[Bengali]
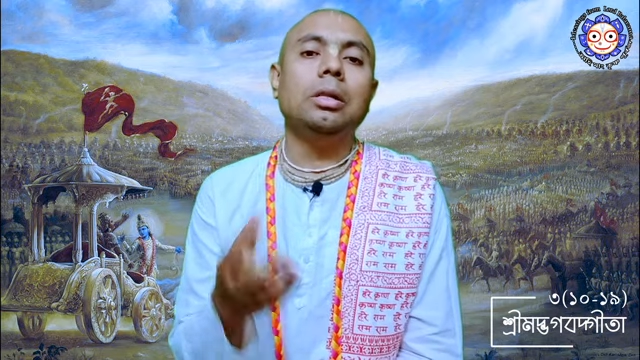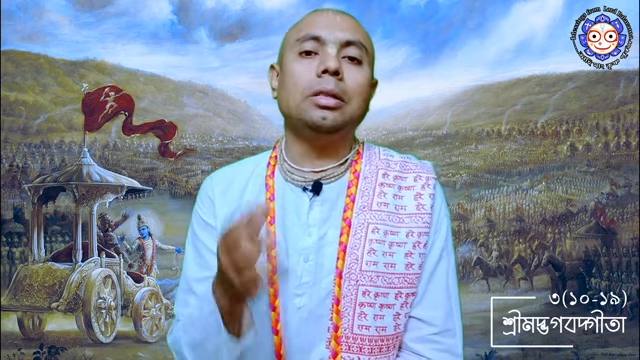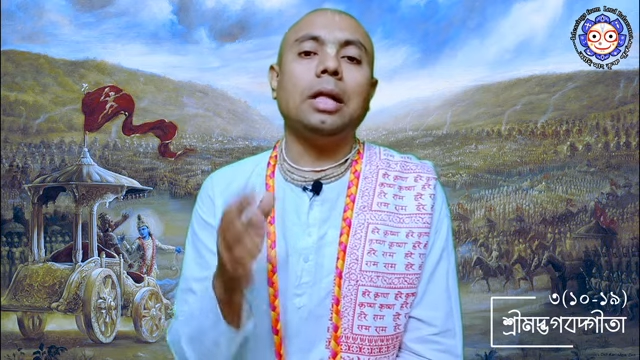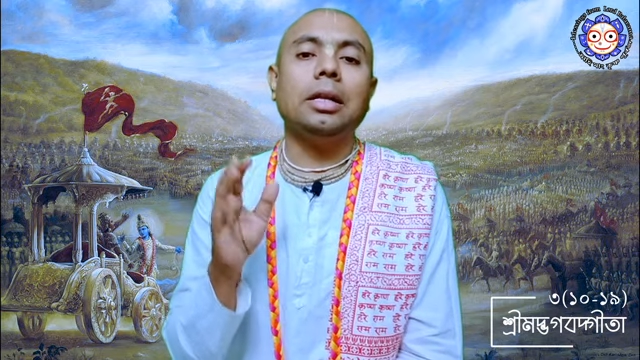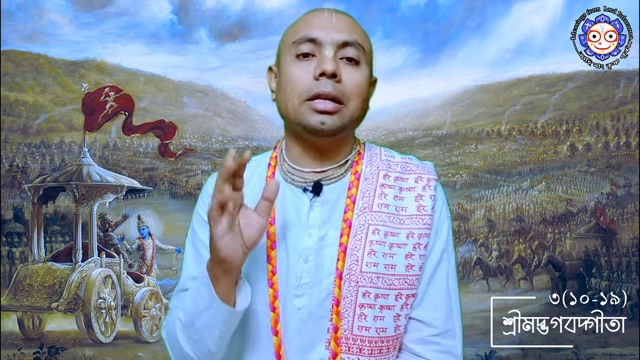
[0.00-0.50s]

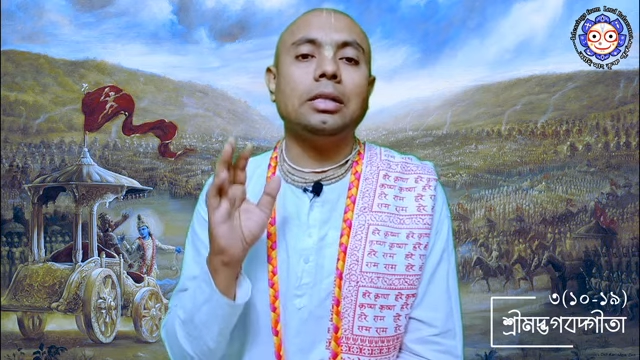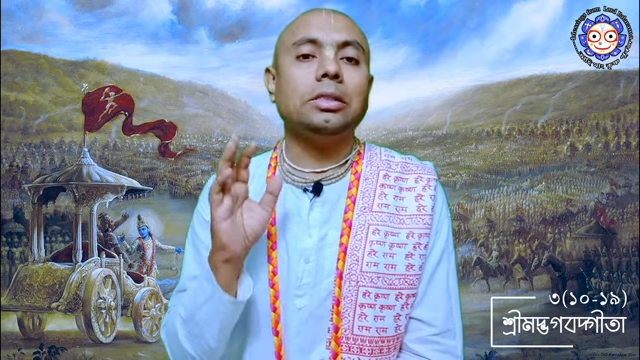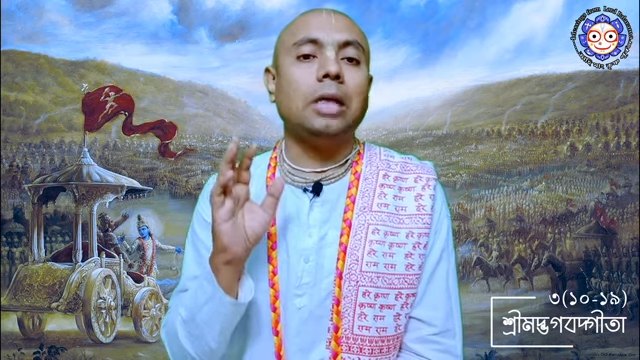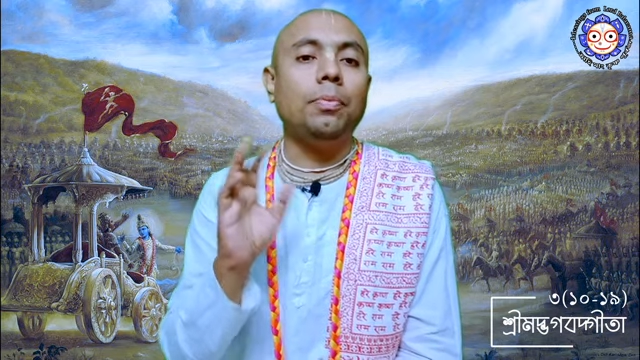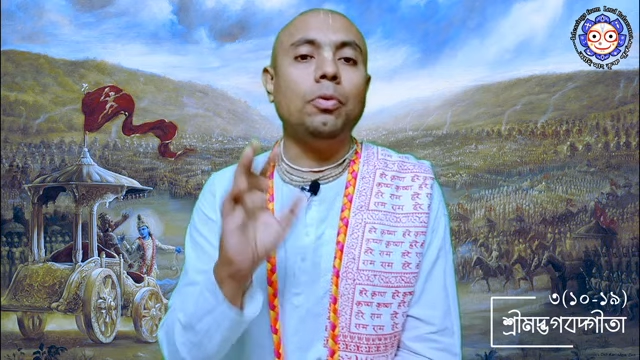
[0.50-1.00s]
তাদের
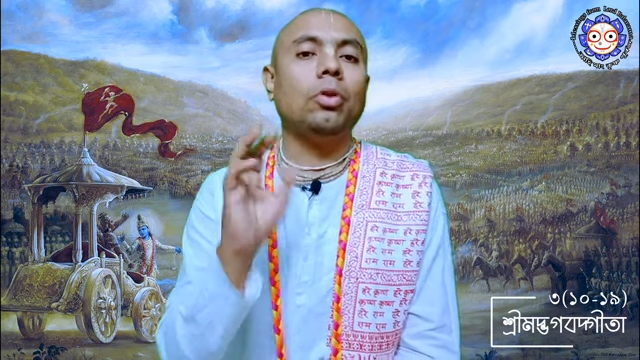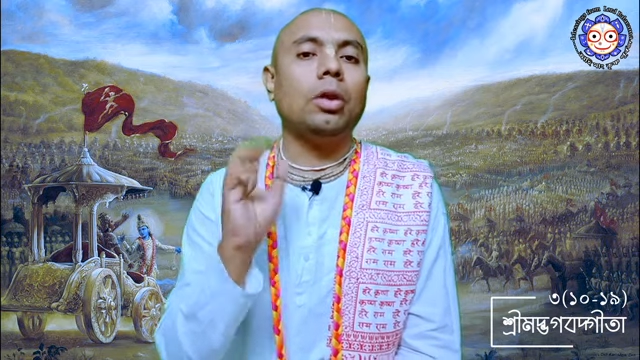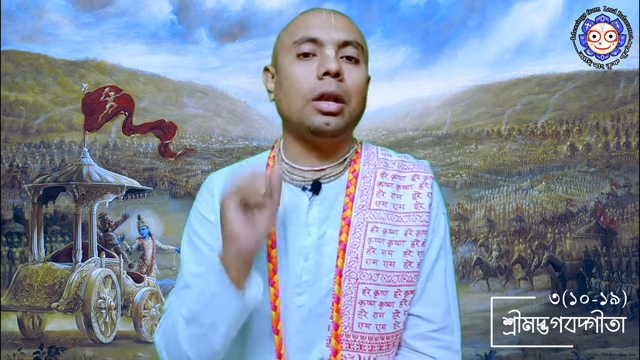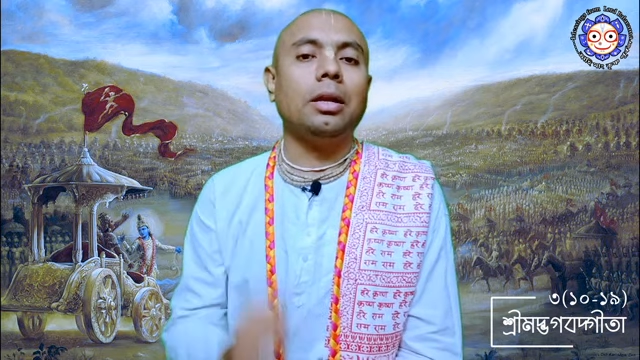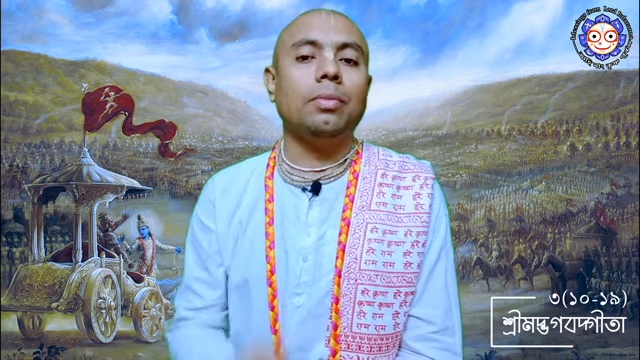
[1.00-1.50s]
একটা সাপোর্ট
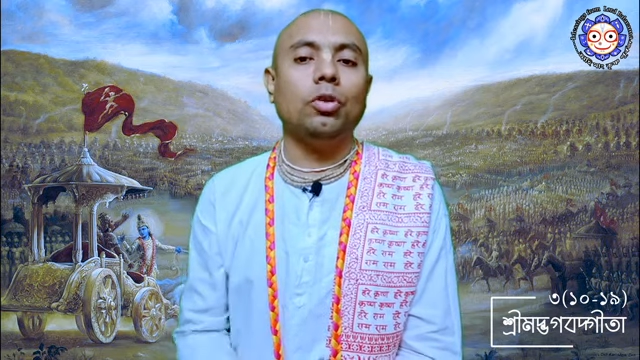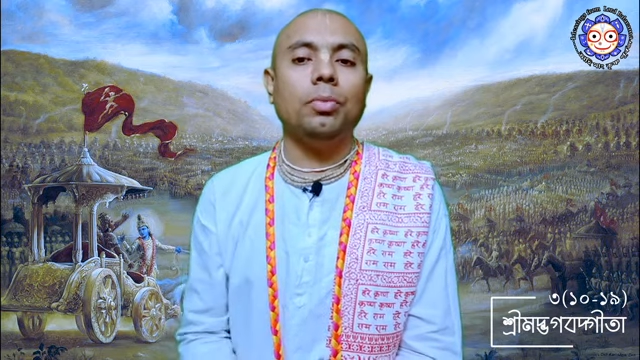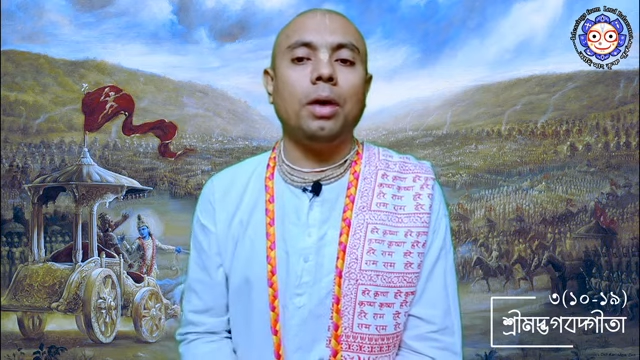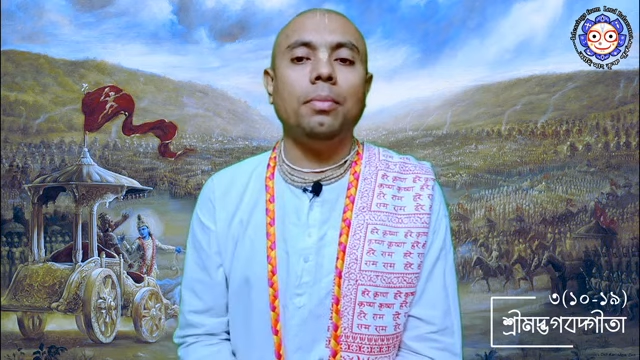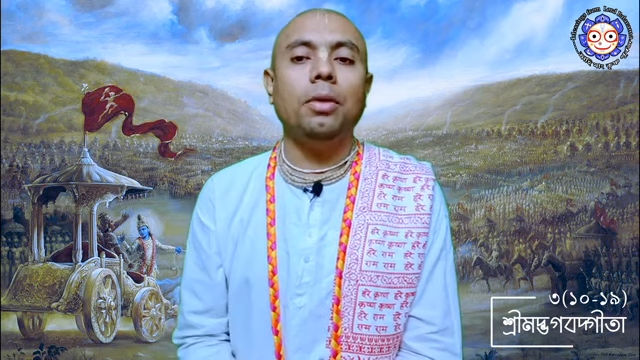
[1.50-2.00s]
করার একটা
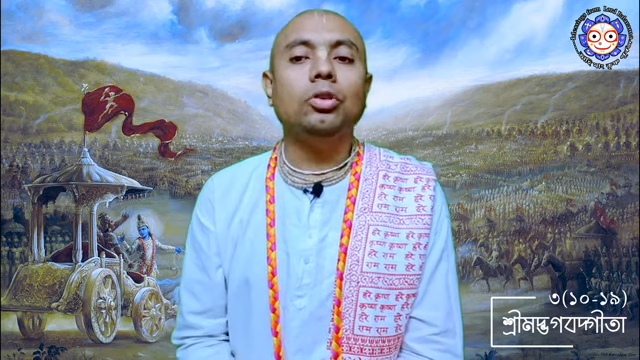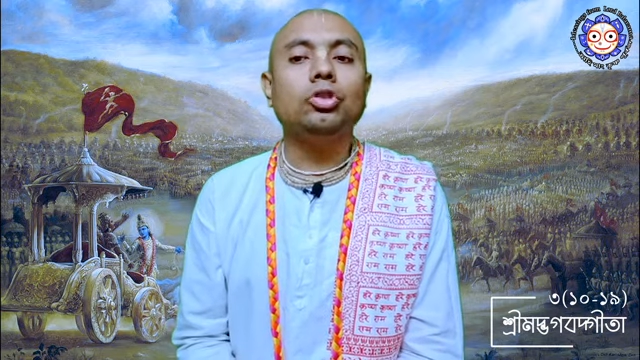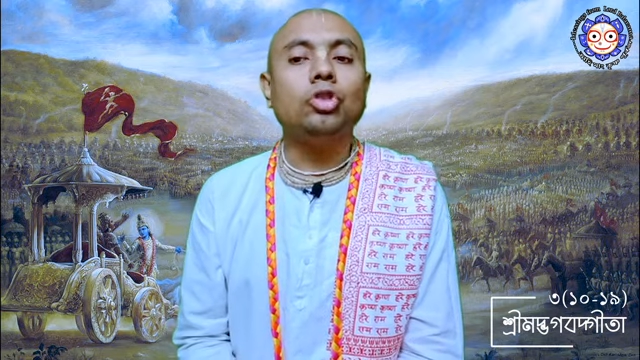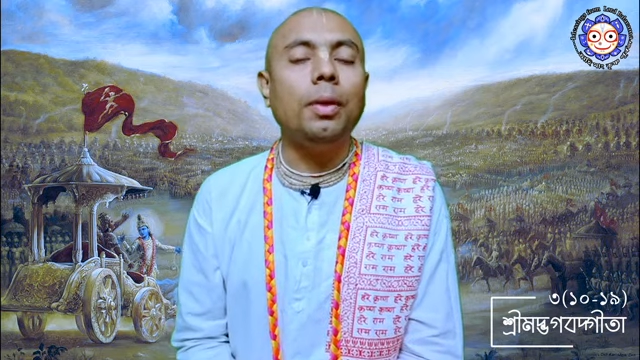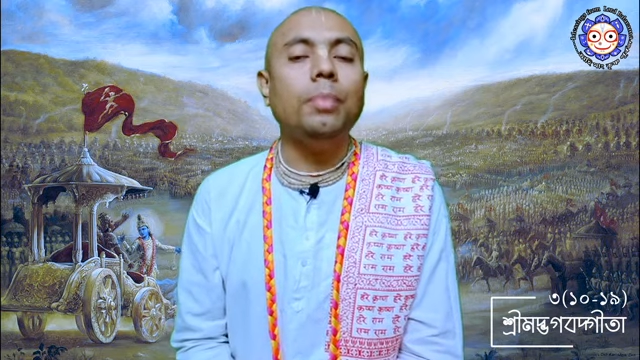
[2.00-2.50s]
মনোভাব
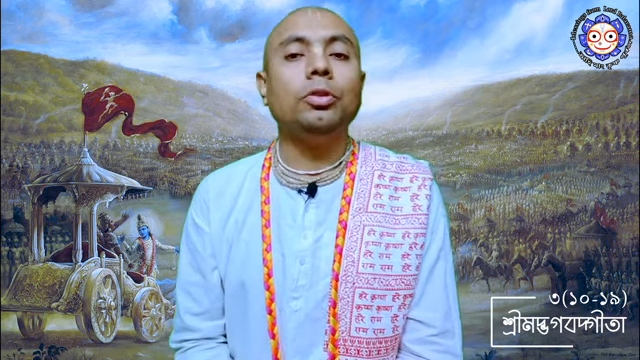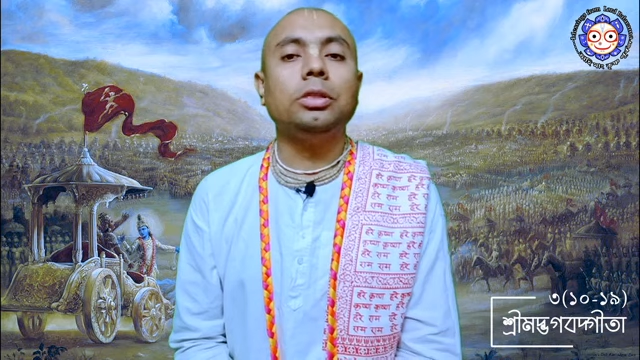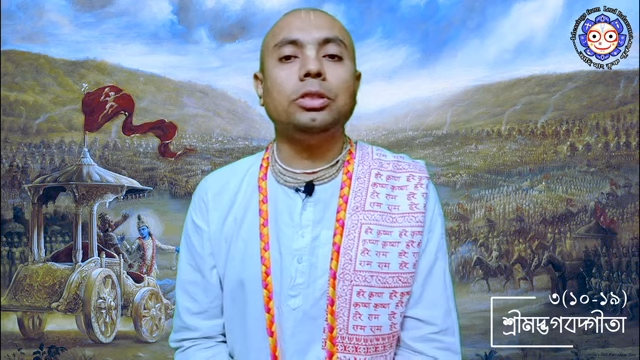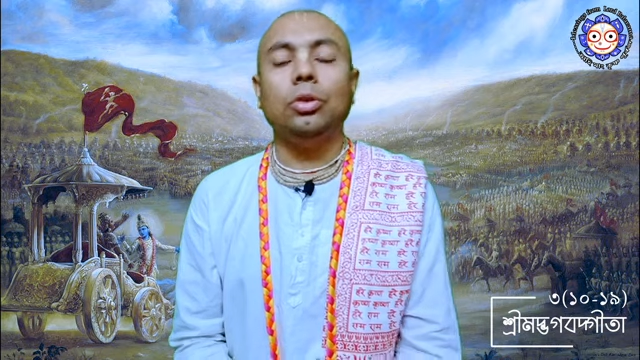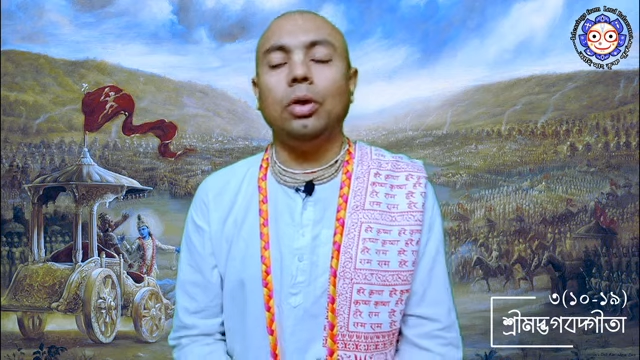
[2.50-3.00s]
সবার
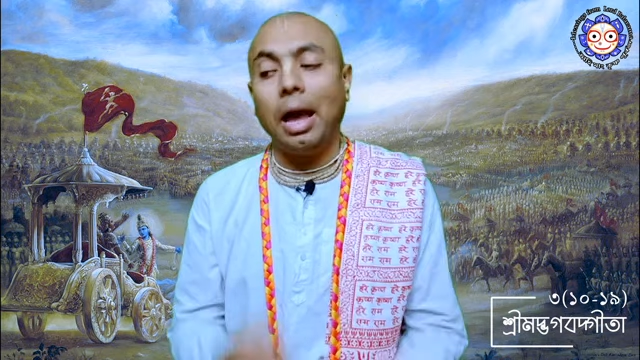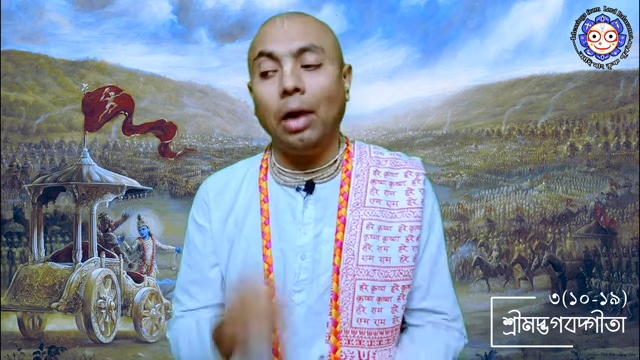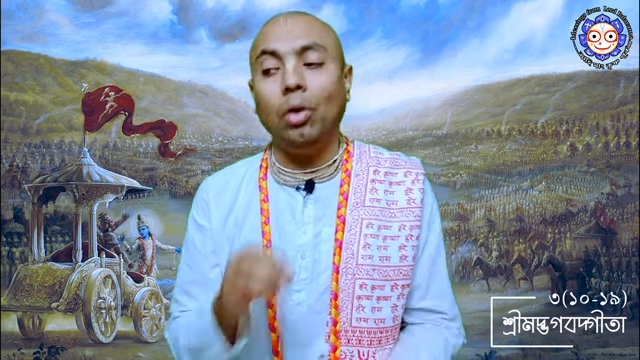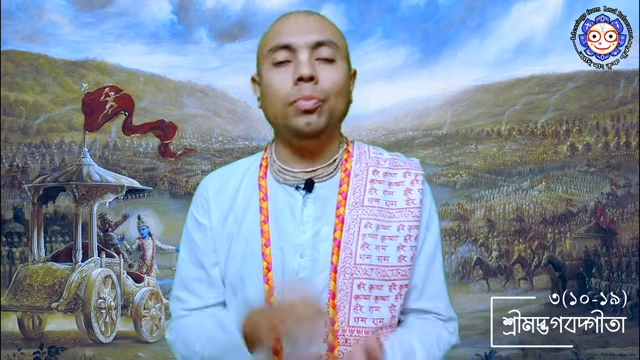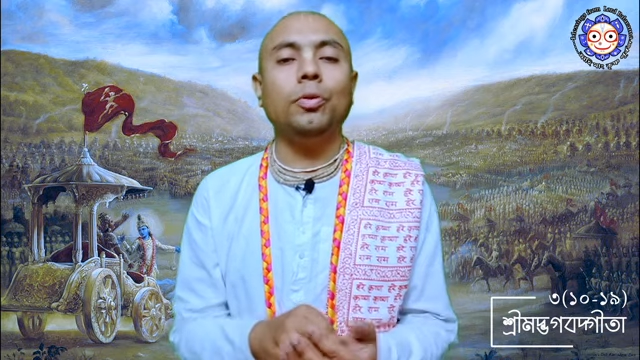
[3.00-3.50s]
মধ্যে ছিল
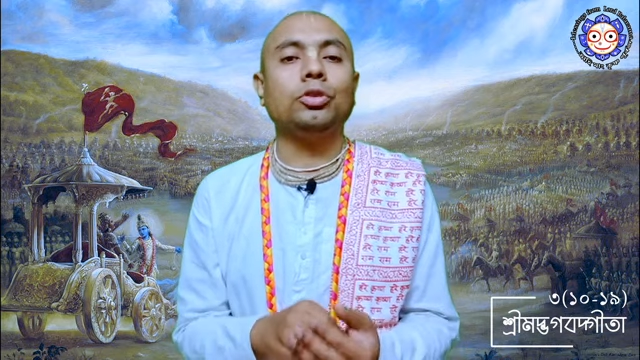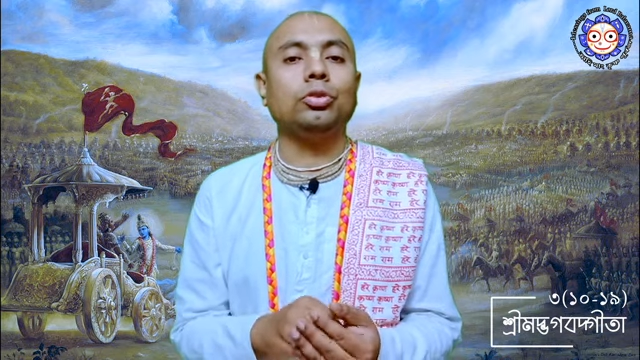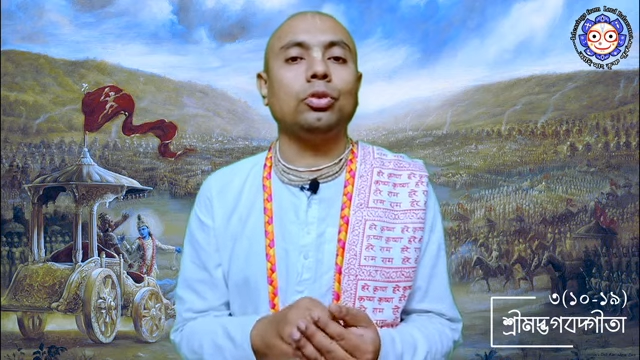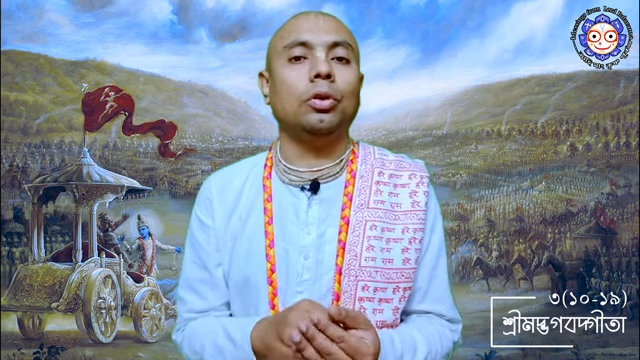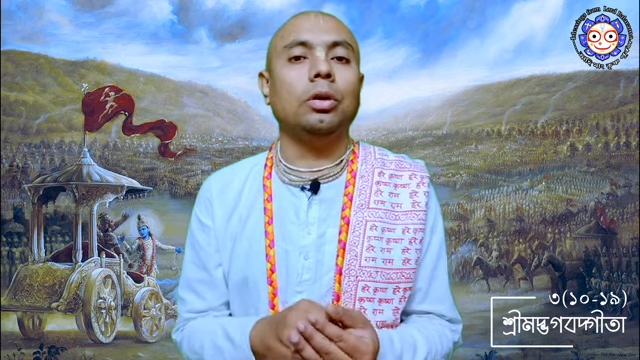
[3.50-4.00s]
এখনও
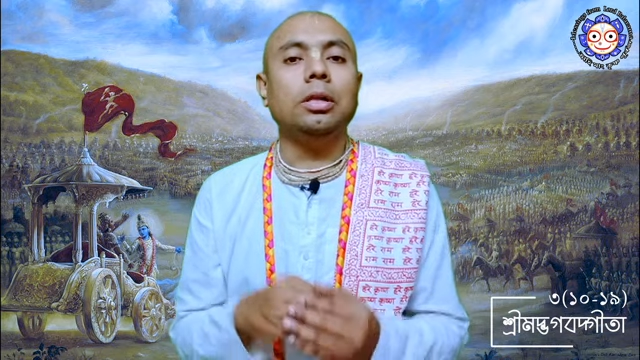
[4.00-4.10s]
পর্যন্ত